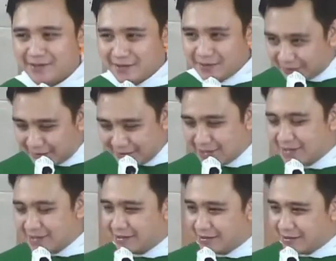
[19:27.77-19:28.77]

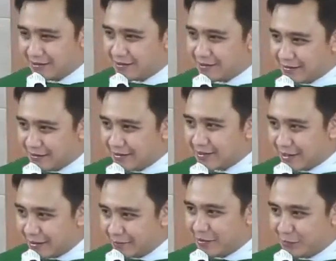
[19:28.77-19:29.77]
terjadi di dalam
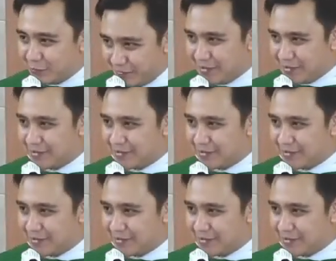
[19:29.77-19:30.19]
hidup kita.